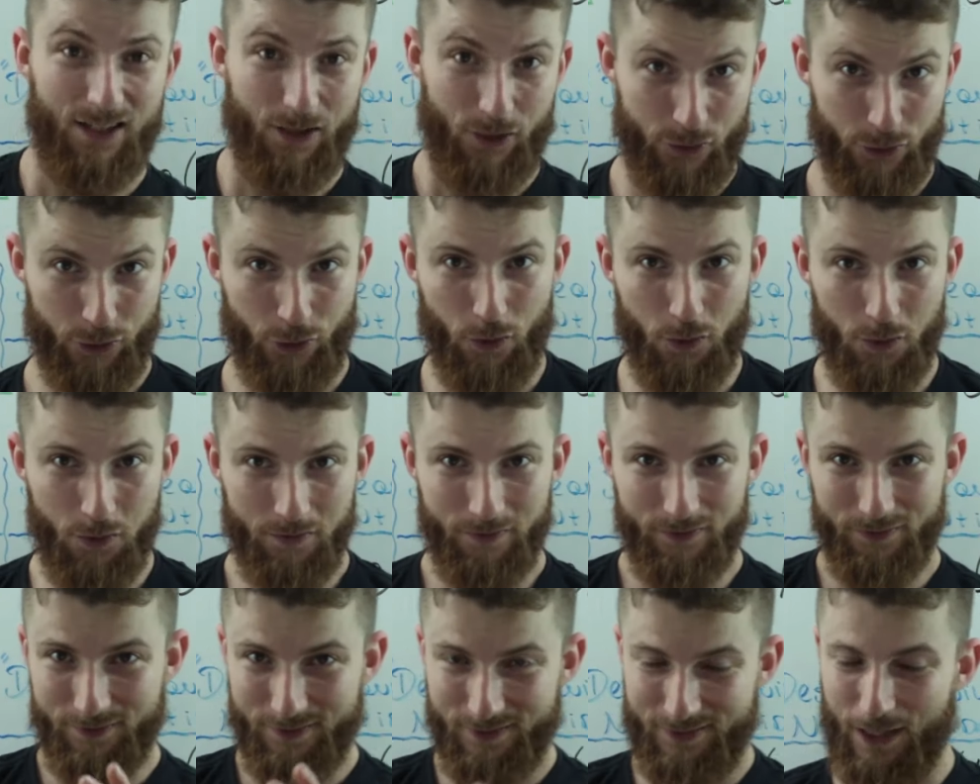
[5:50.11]

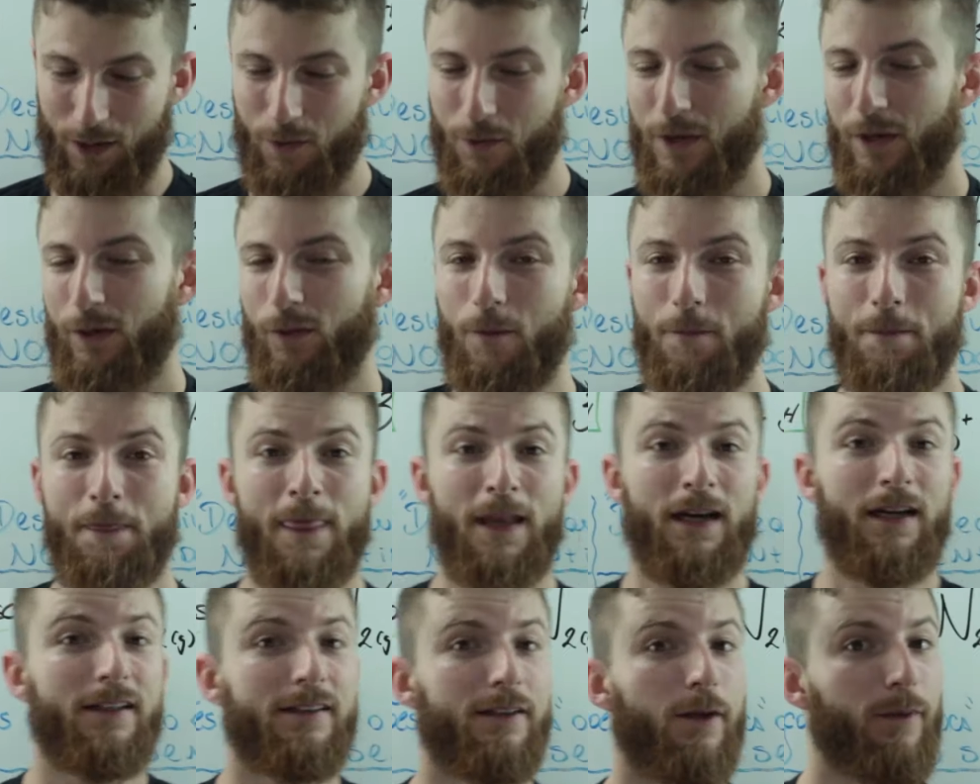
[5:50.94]
Show? Tranquilo.
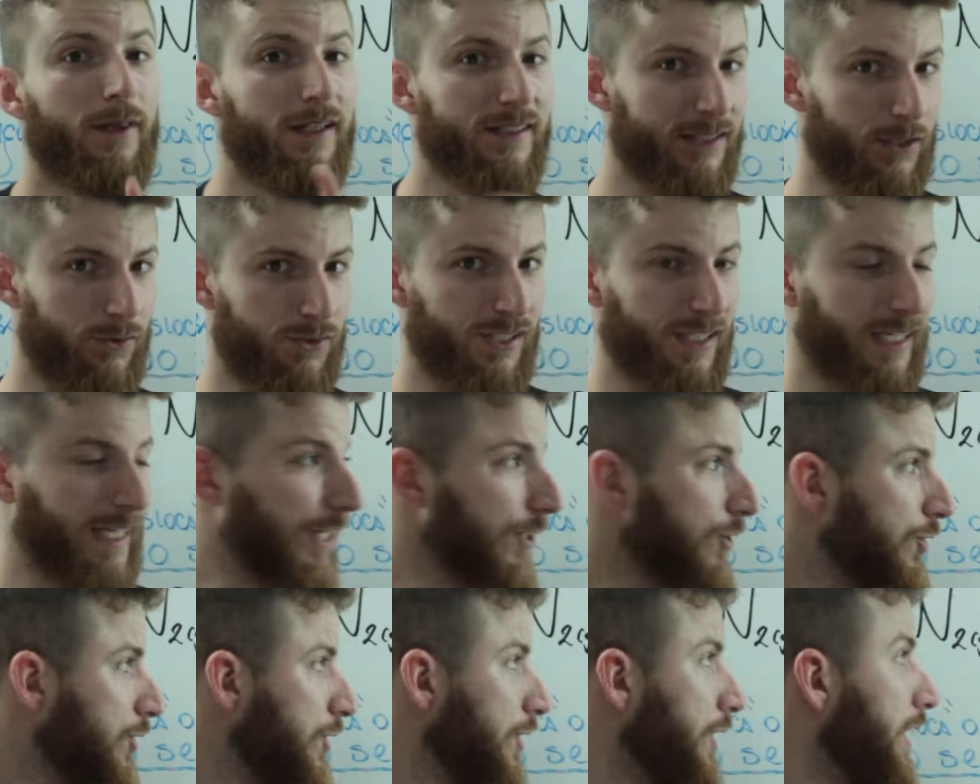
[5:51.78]
Então o lance é o
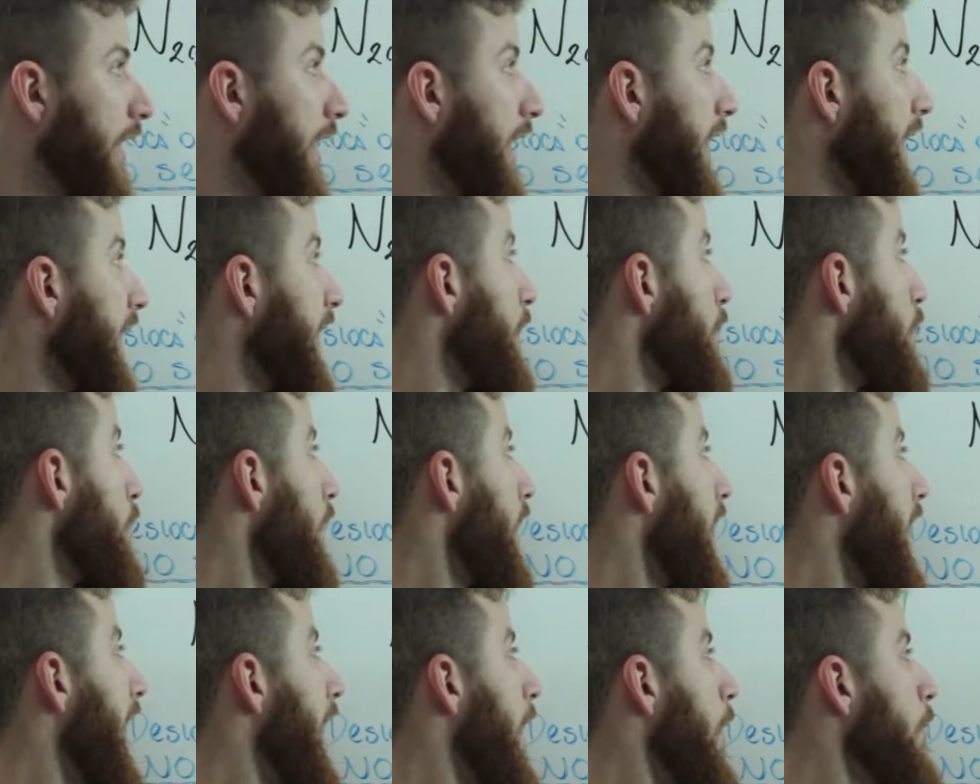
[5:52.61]
seguinte:
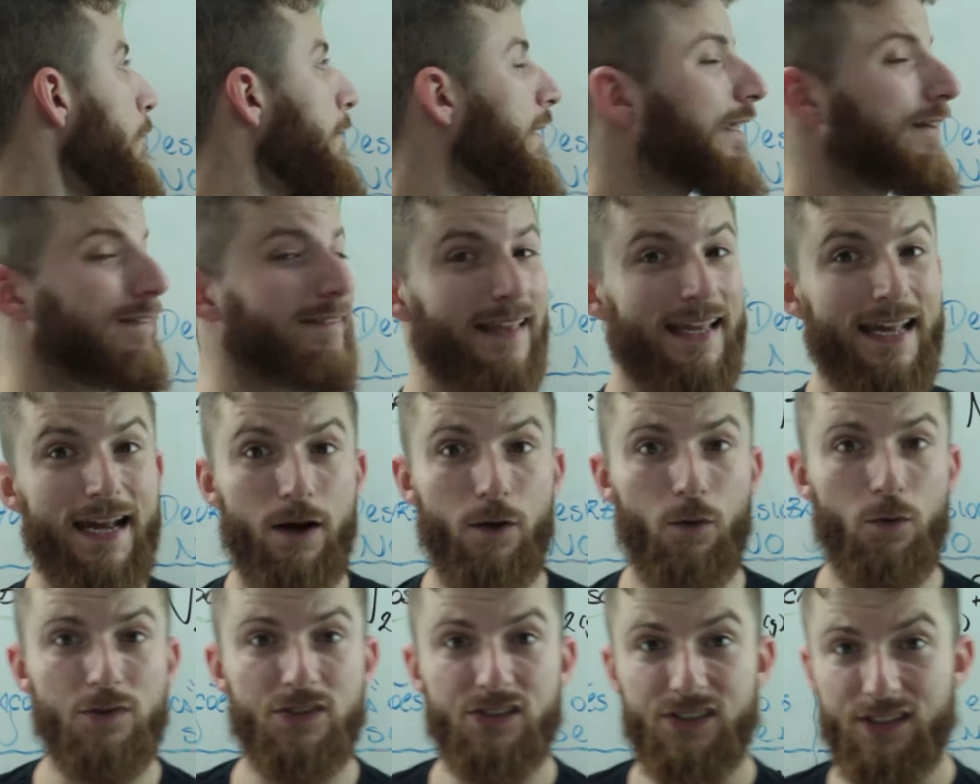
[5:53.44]
eu aumentei
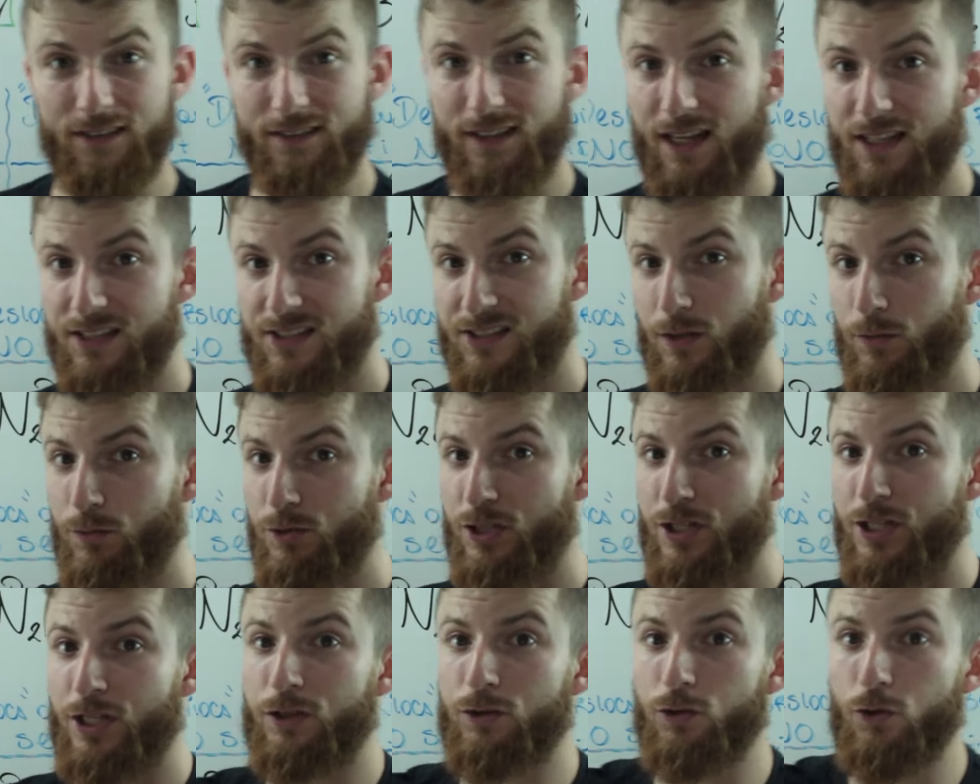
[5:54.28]
a concentração
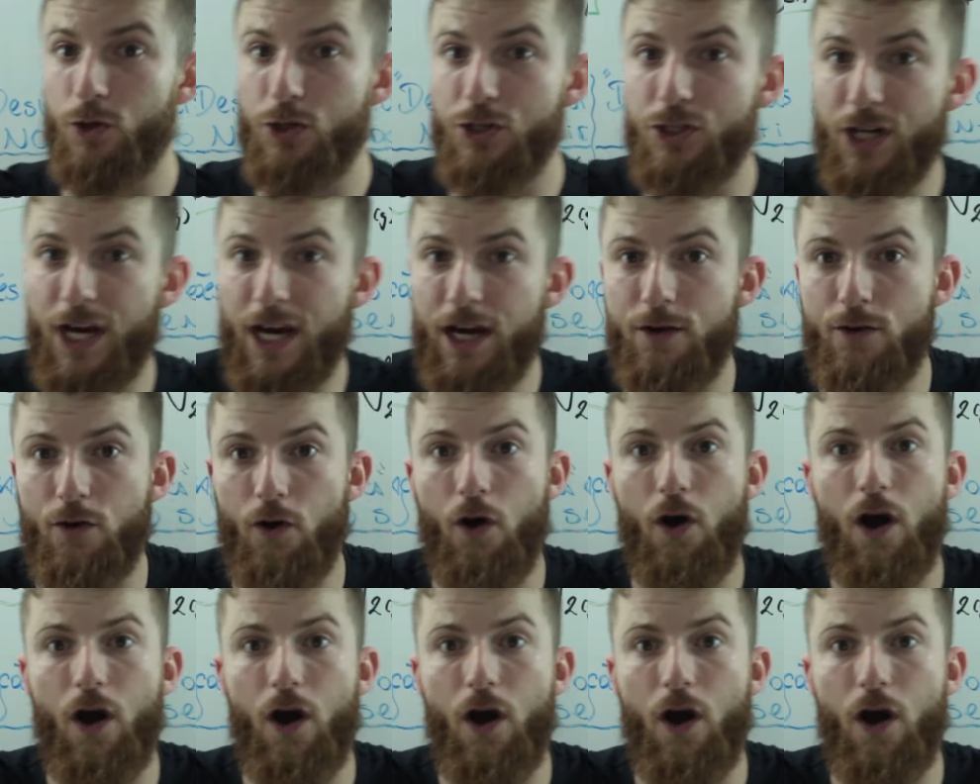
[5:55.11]
de nitrogênio.